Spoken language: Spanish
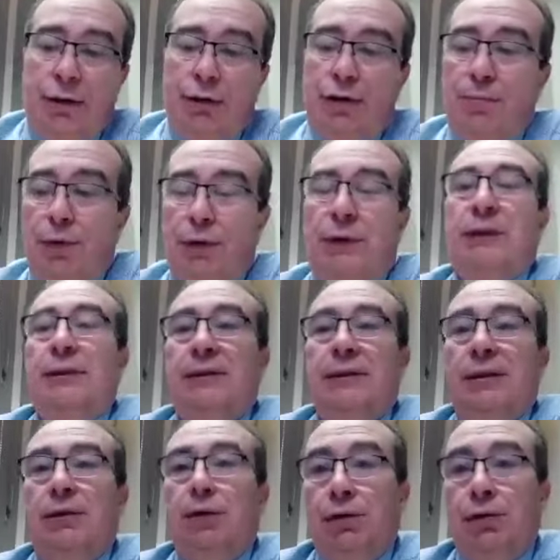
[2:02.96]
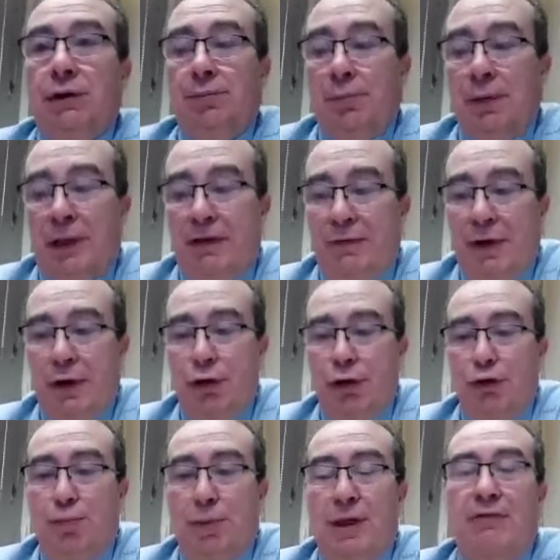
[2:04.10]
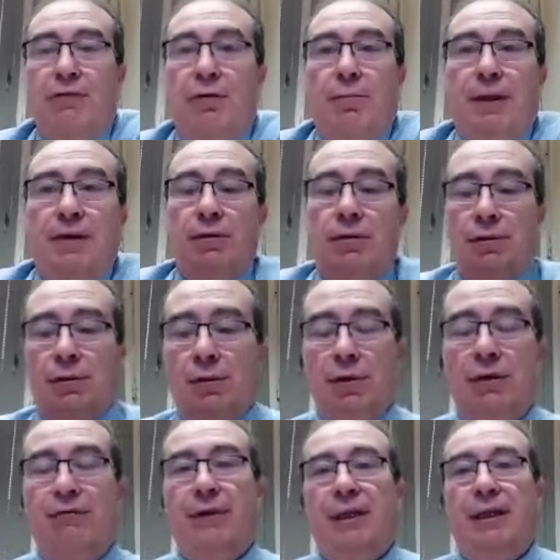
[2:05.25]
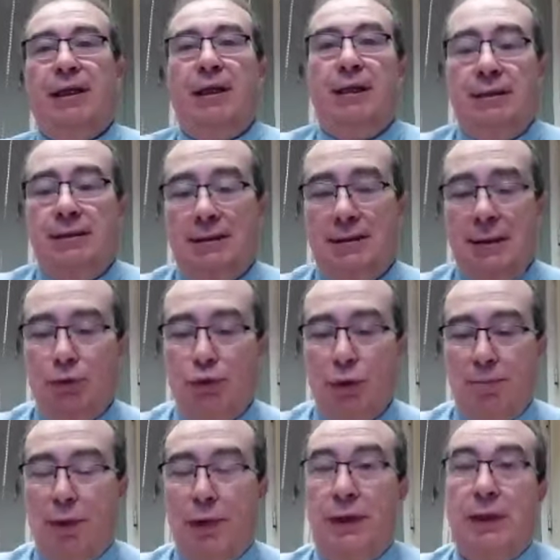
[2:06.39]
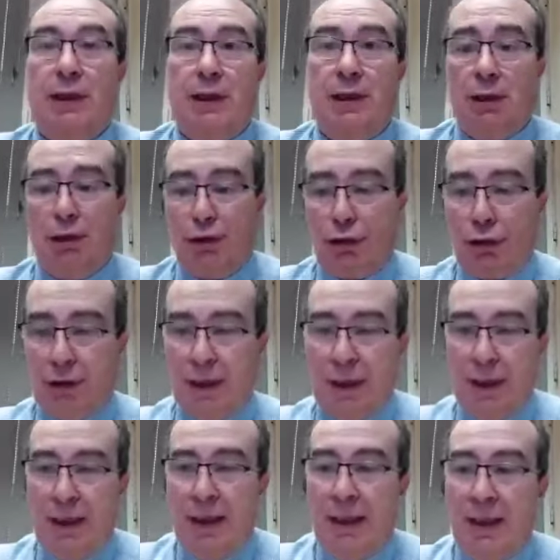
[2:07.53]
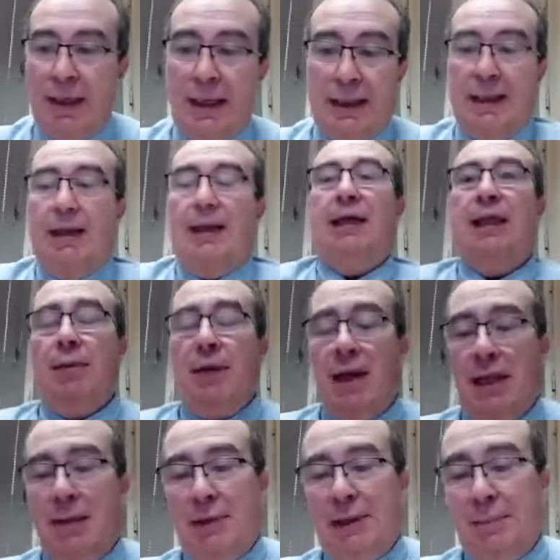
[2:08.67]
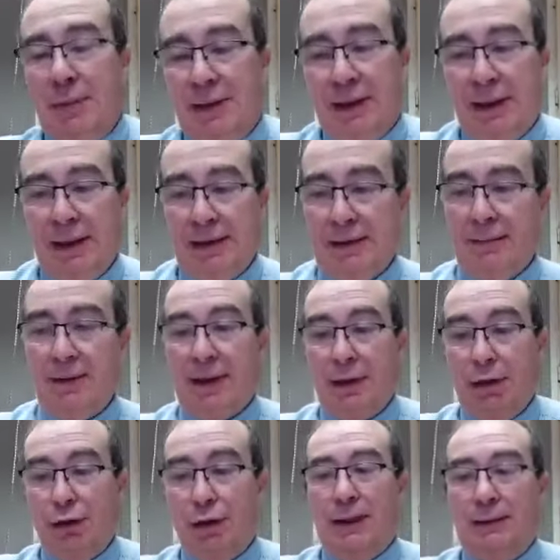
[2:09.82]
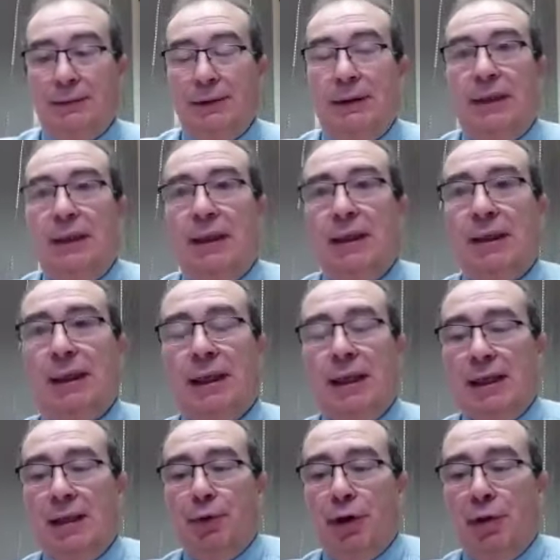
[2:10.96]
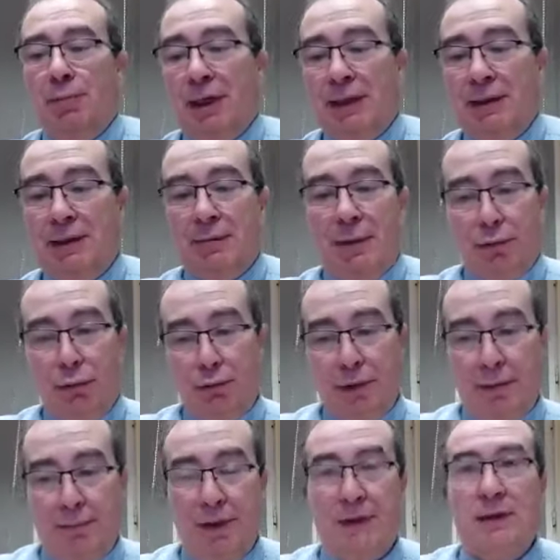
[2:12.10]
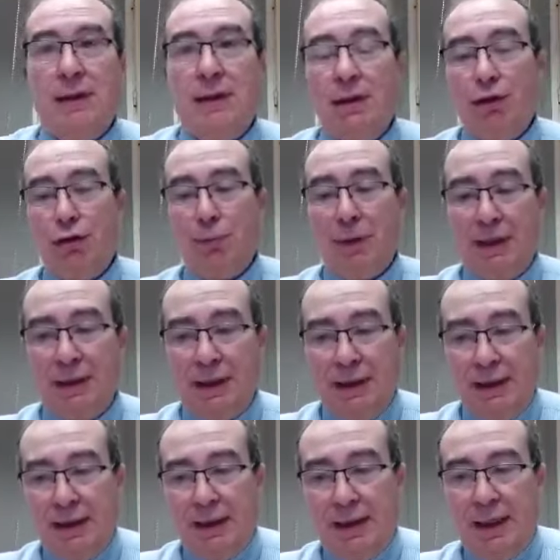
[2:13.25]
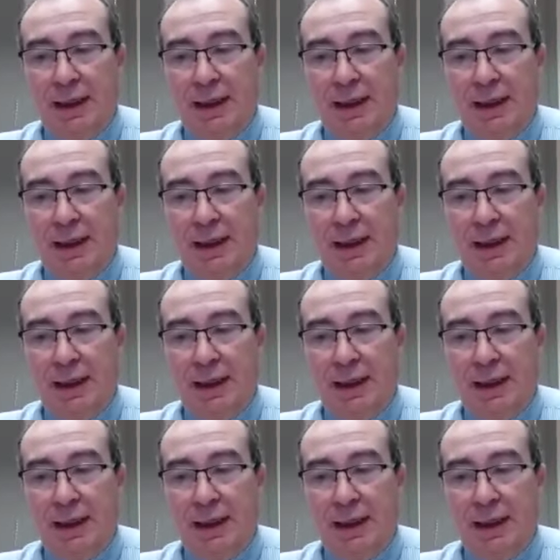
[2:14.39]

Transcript: de dos importantes centros específicos para formación de oficiales del Cuerpo de Ingenieros. La Real Academia de Matemáticas de Barcelona, creada por el Marqués de Verbum en 1720,